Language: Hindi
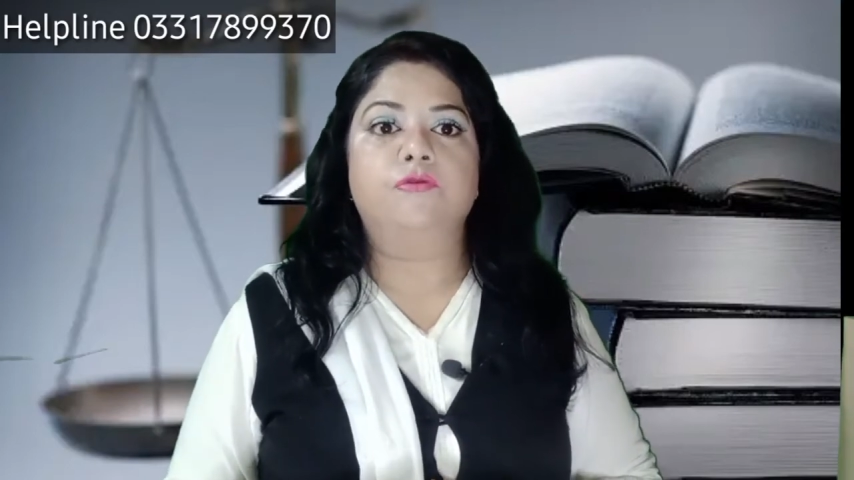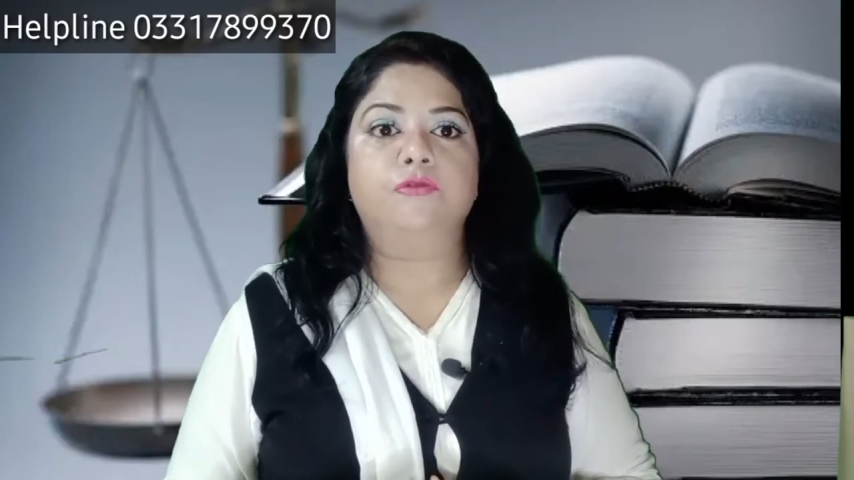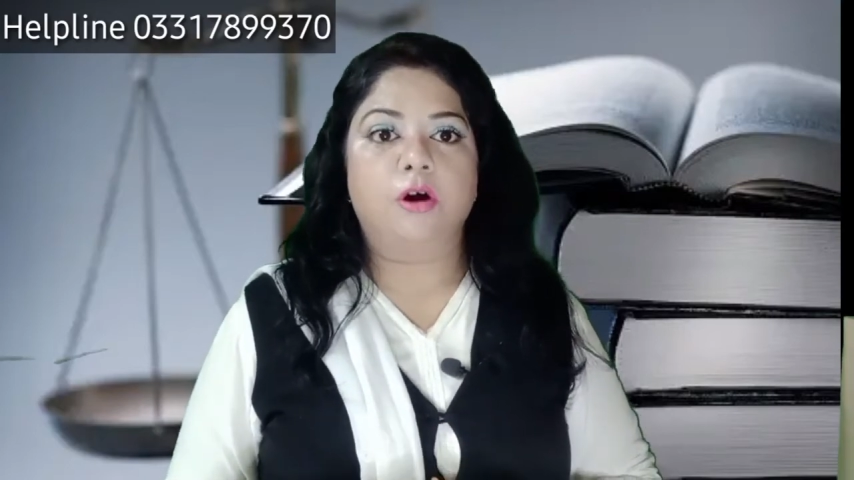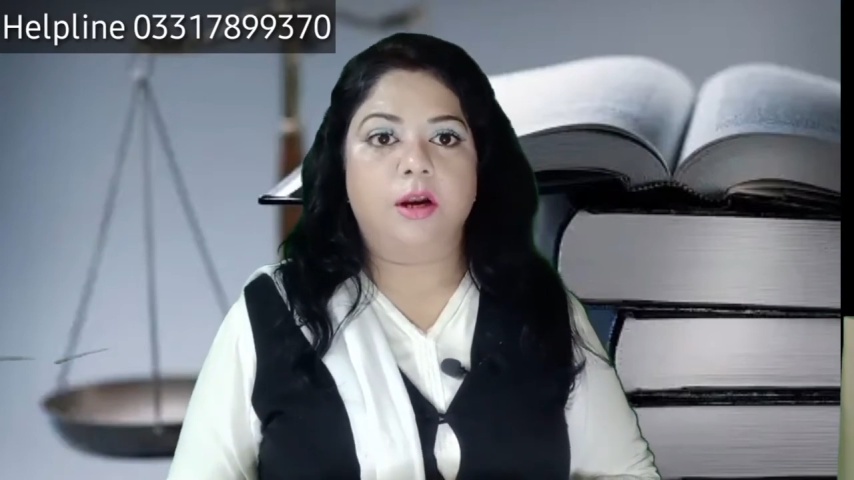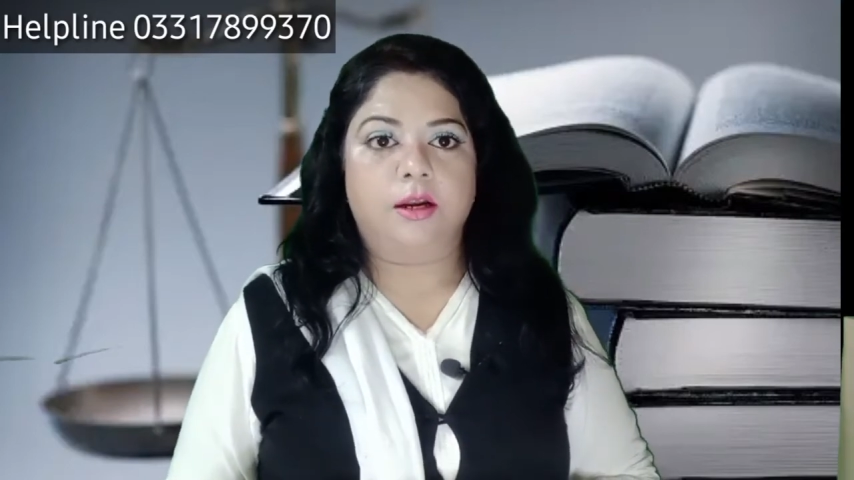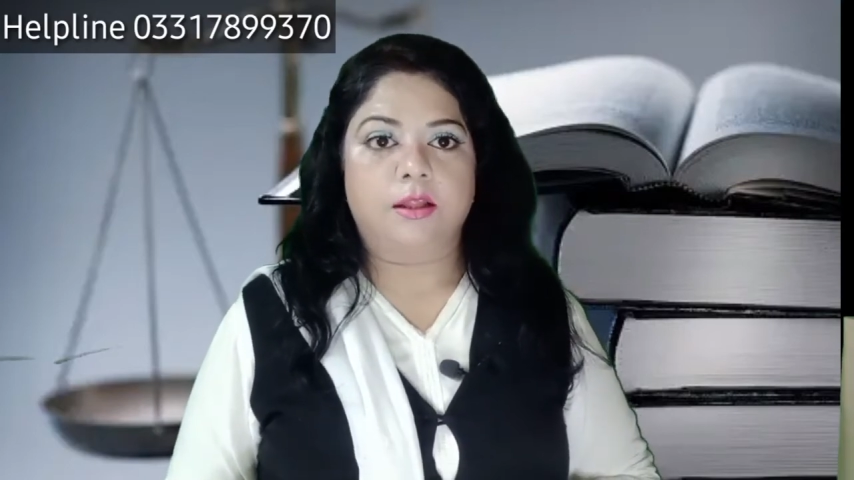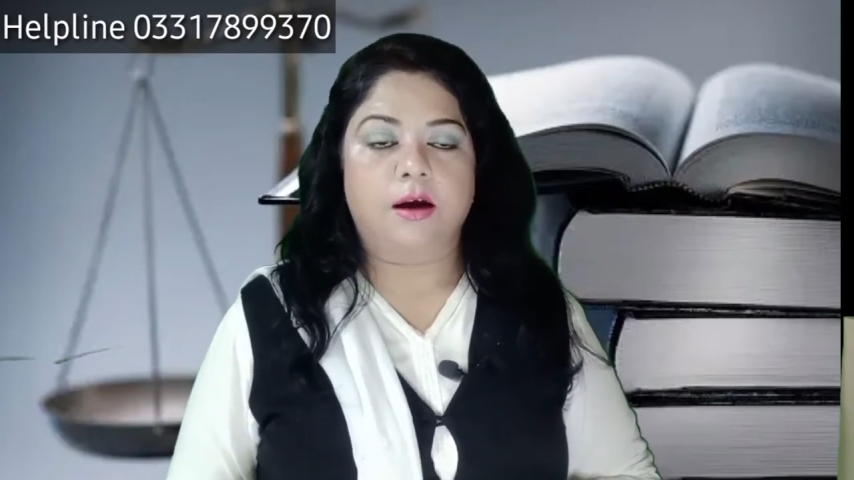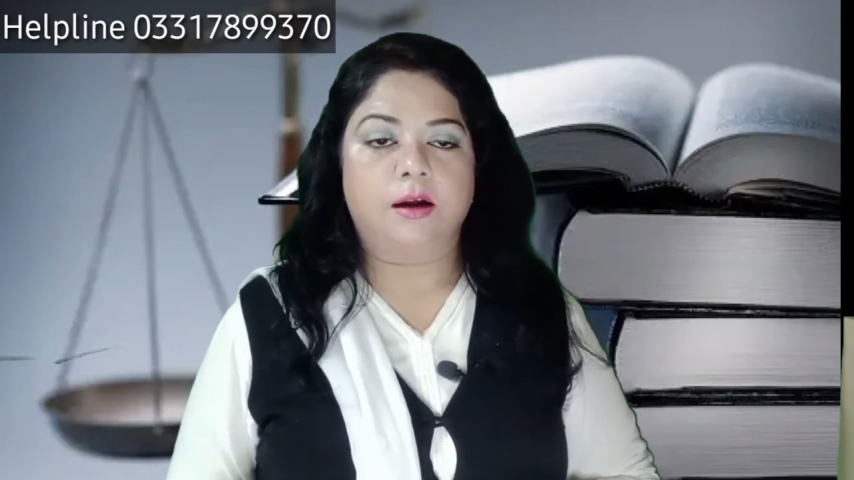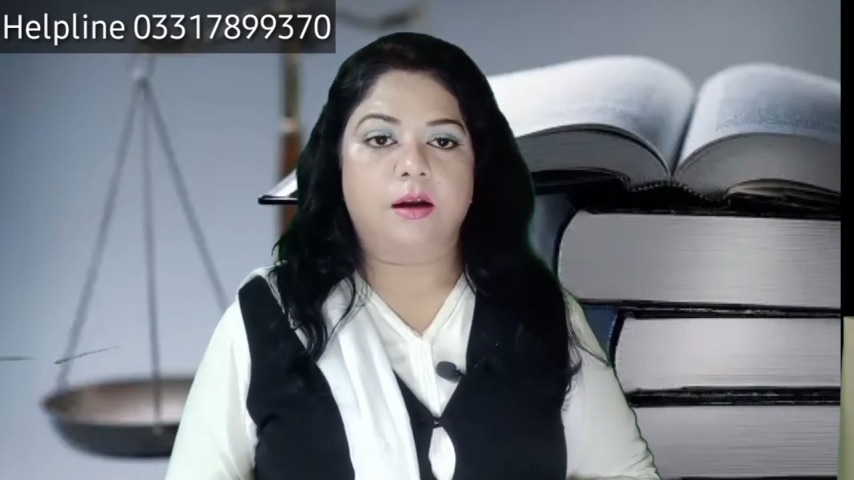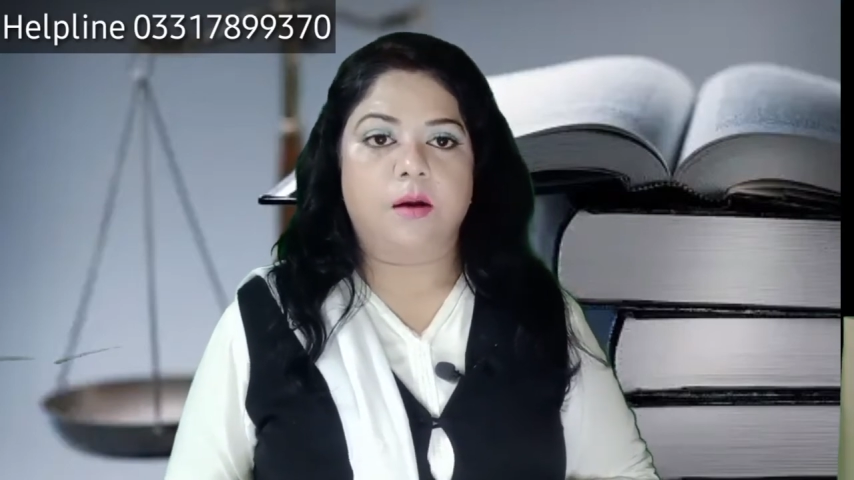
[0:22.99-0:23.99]
फ़ौर
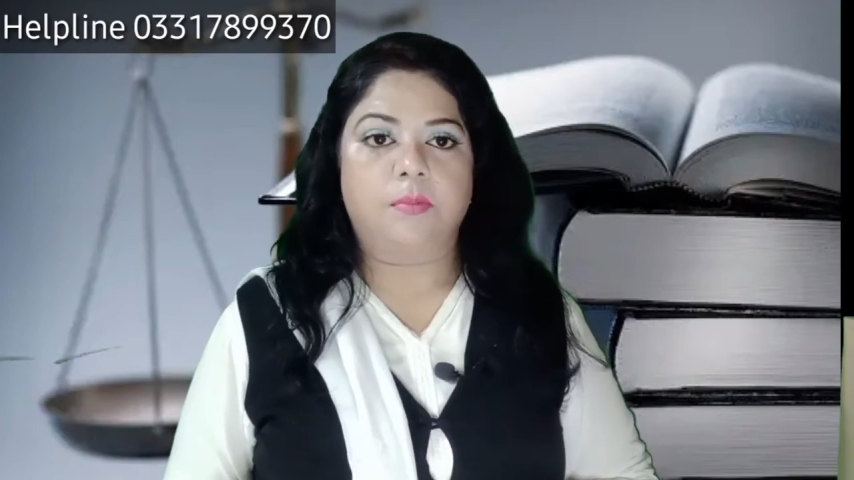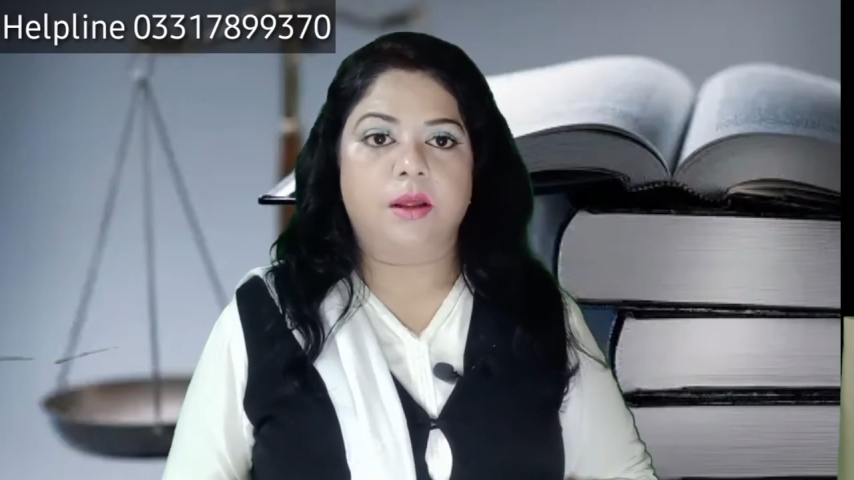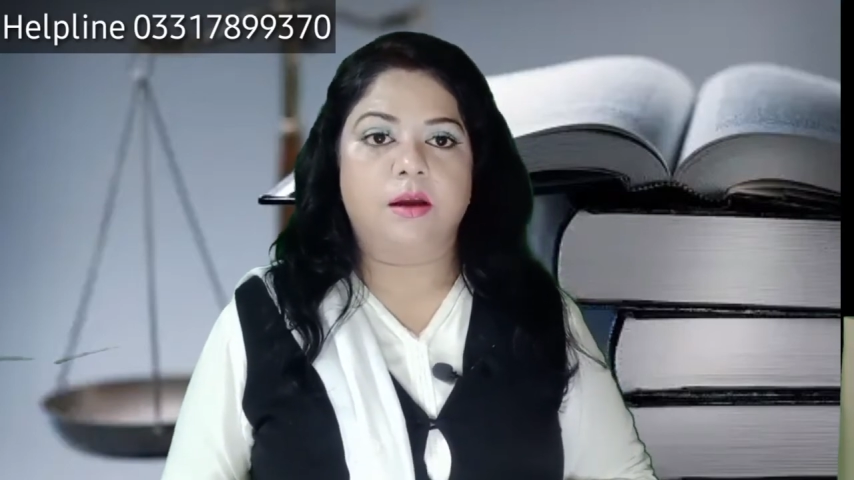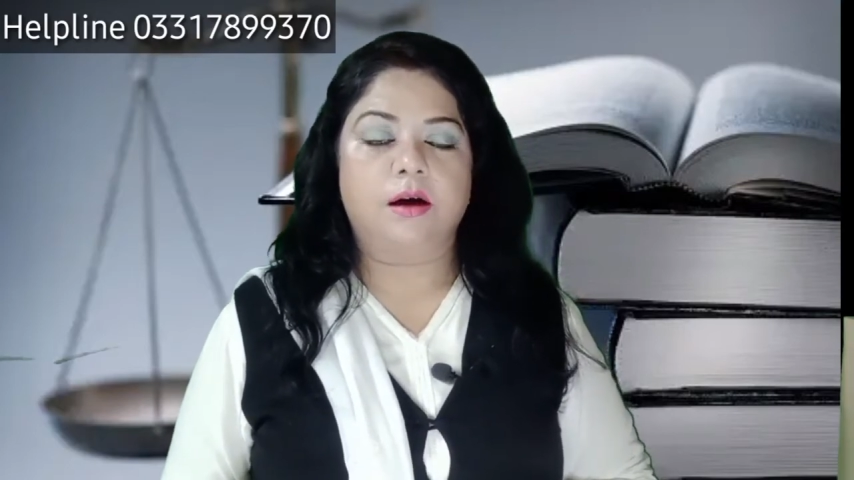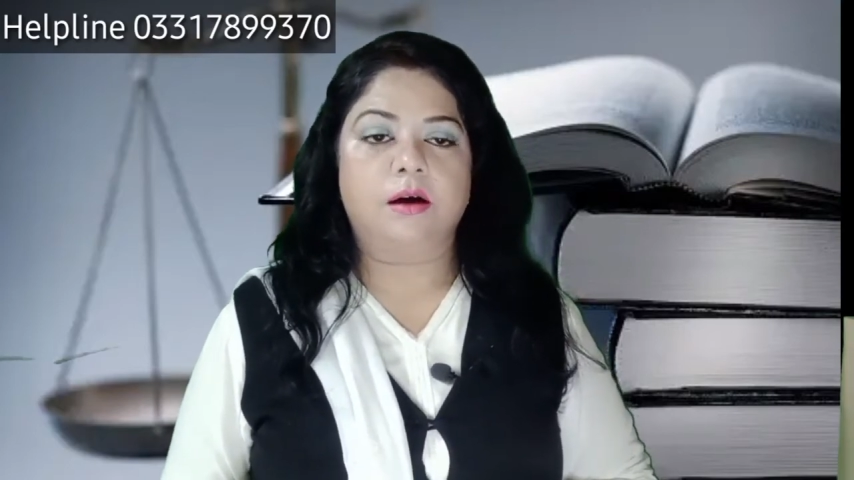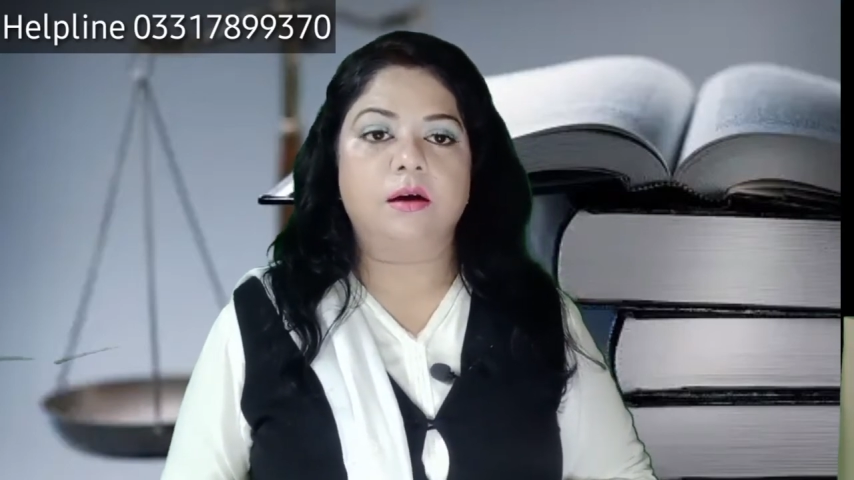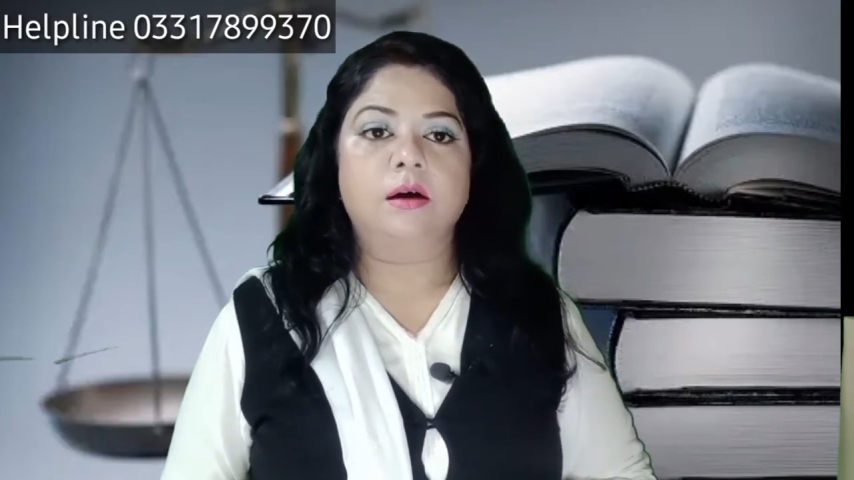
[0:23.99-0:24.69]
अदा करना पड़ेगा